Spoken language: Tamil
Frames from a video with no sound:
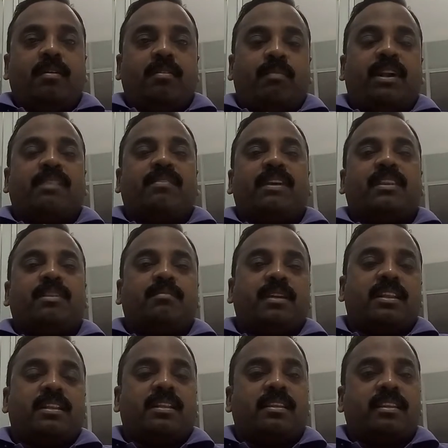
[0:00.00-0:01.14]
மன வருத்தமாக
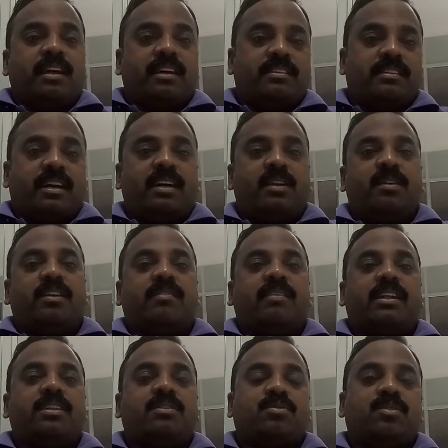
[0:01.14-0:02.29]
இருந்தது சார் ரெண்டு
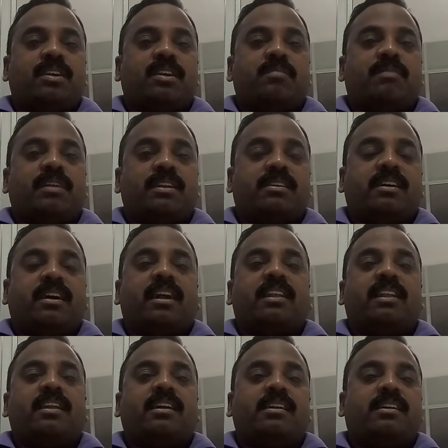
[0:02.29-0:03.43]
வார்த்தை சொன்னார் மனசுக்கு
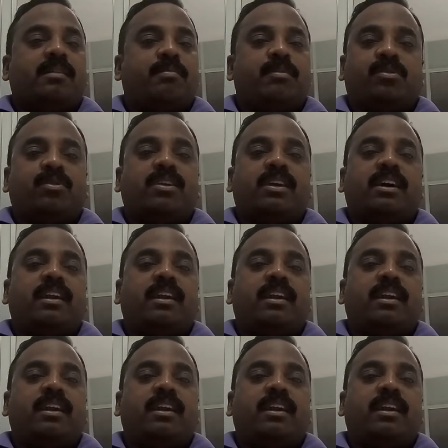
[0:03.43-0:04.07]
ஆறுதலாக இருக்குது அப்படின்னு சொல்கிறாங்க